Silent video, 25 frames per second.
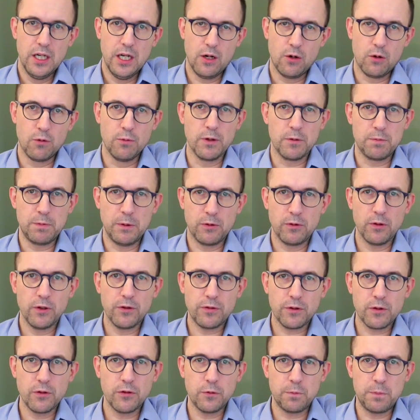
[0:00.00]
Algumas
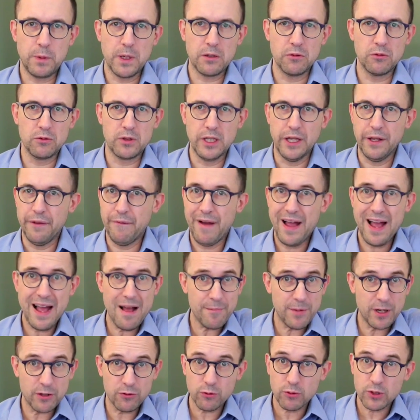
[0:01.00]
pessoas ficam se perguntando:
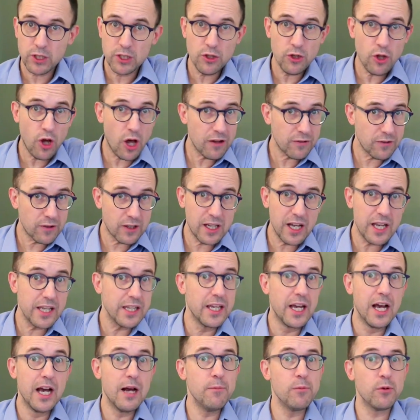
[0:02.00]
ah, mas o que nós
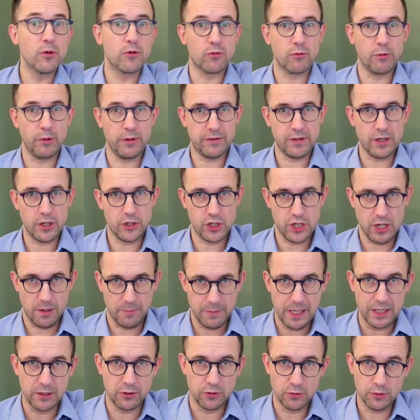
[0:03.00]
ganhamos com esse
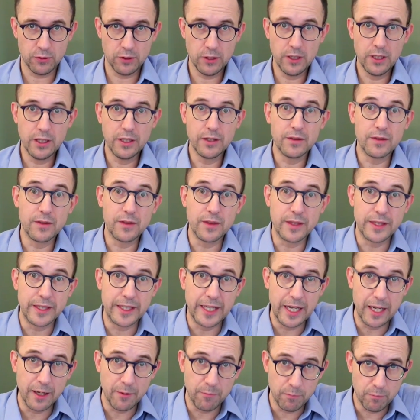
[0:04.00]
adiamento?
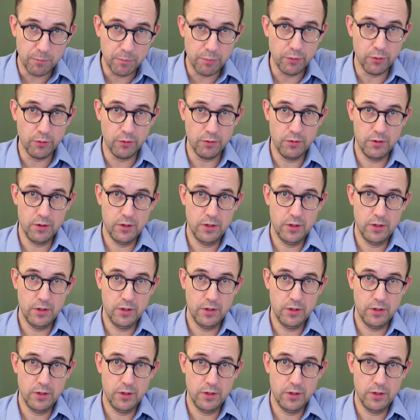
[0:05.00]
Tempo